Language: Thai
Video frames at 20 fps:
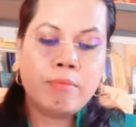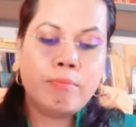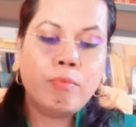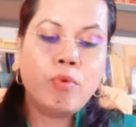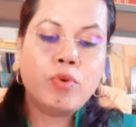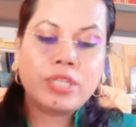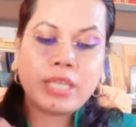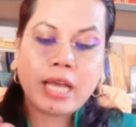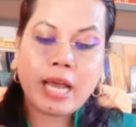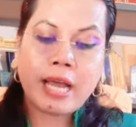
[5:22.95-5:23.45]
บู
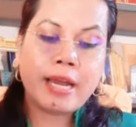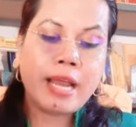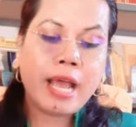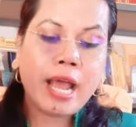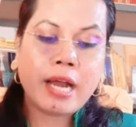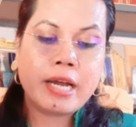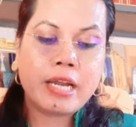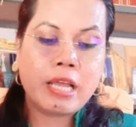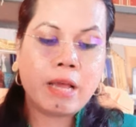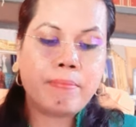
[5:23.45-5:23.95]
ชานา
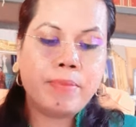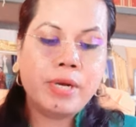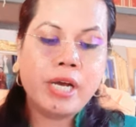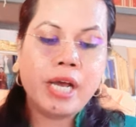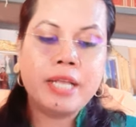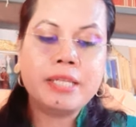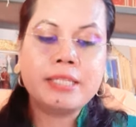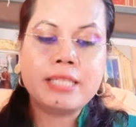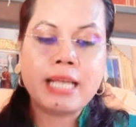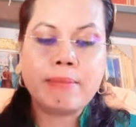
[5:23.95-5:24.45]
คเนี่ยเพื่อ
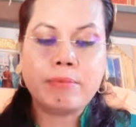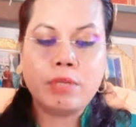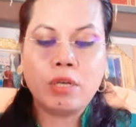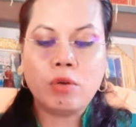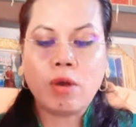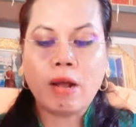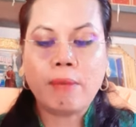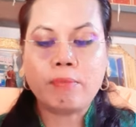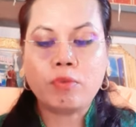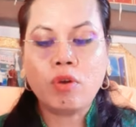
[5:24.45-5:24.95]
ให้ทราบถึง
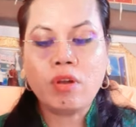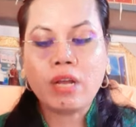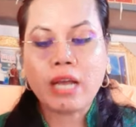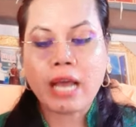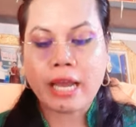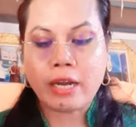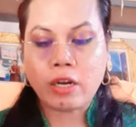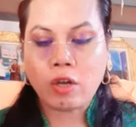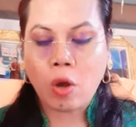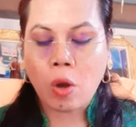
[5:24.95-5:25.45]
ความต้อง
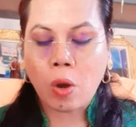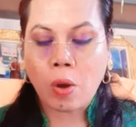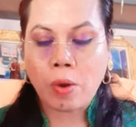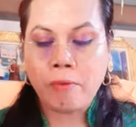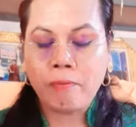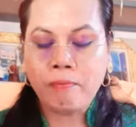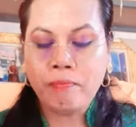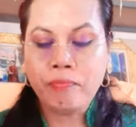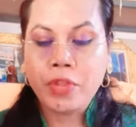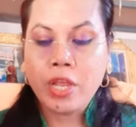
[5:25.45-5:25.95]
การของ
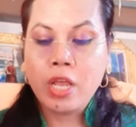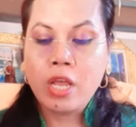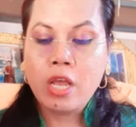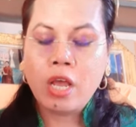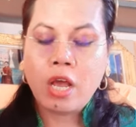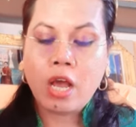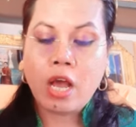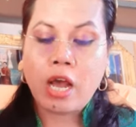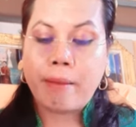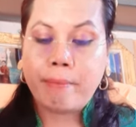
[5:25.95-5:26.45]

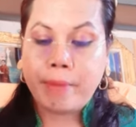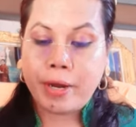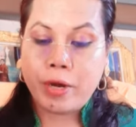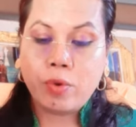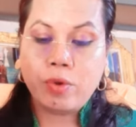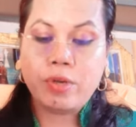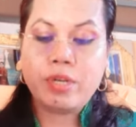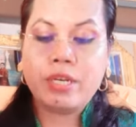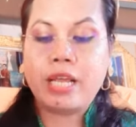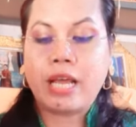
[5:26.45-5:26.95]
อม
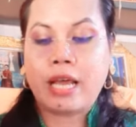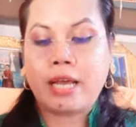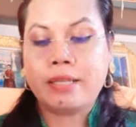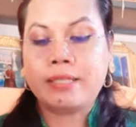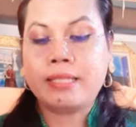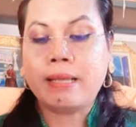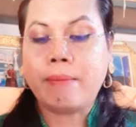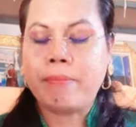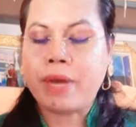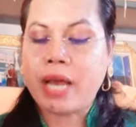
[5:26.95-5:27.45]
นุษย์เนี่ย
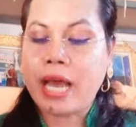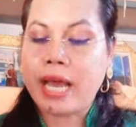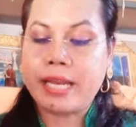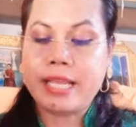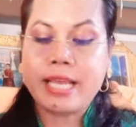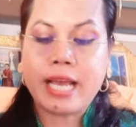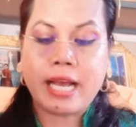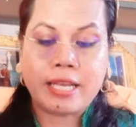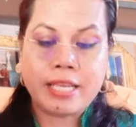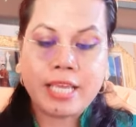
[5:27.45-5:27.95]
สำคัญ
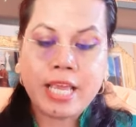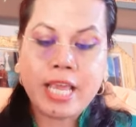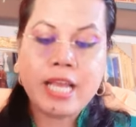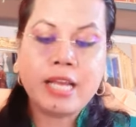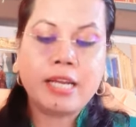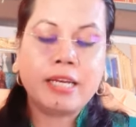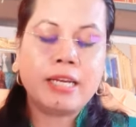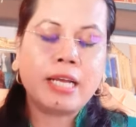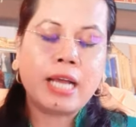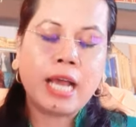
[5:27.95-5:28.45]
อย่างยิ่ง
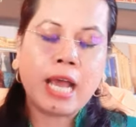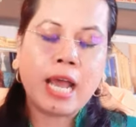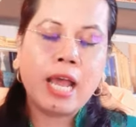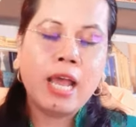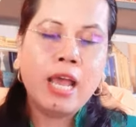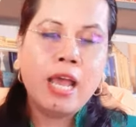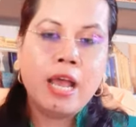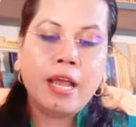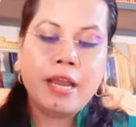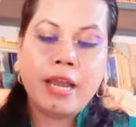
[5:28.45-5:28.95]
นะคะ
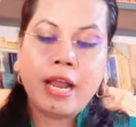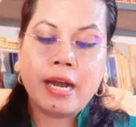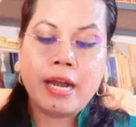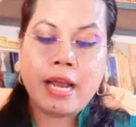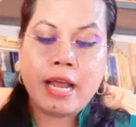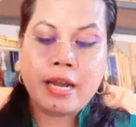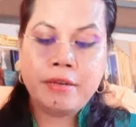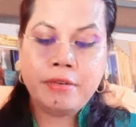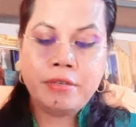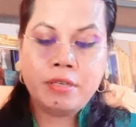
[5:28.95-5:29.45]
ดัง
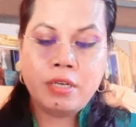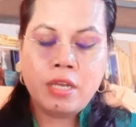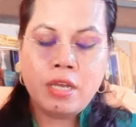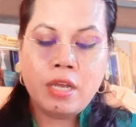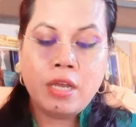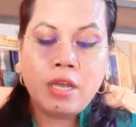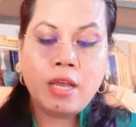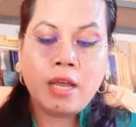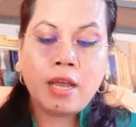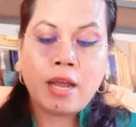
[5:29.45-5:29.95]
นั้น
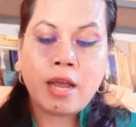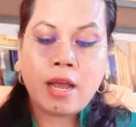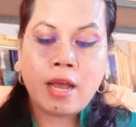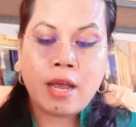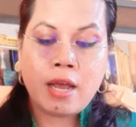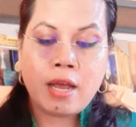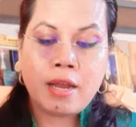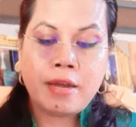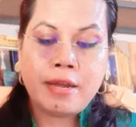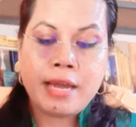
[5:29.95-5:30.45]

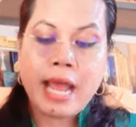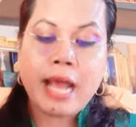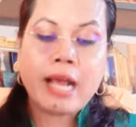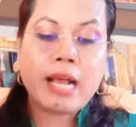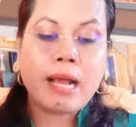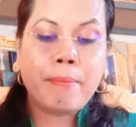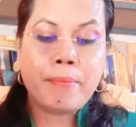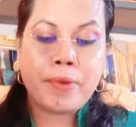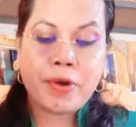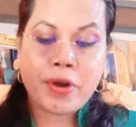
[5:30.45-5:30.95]
นาค
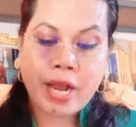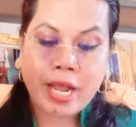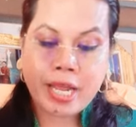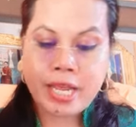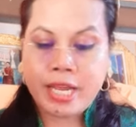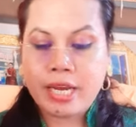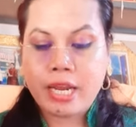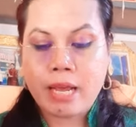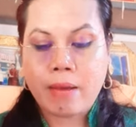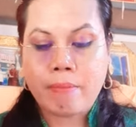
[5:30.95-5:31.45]
กำไร
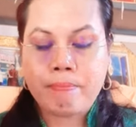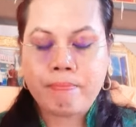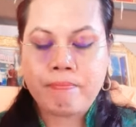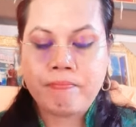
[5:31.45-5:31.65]
เนี่ย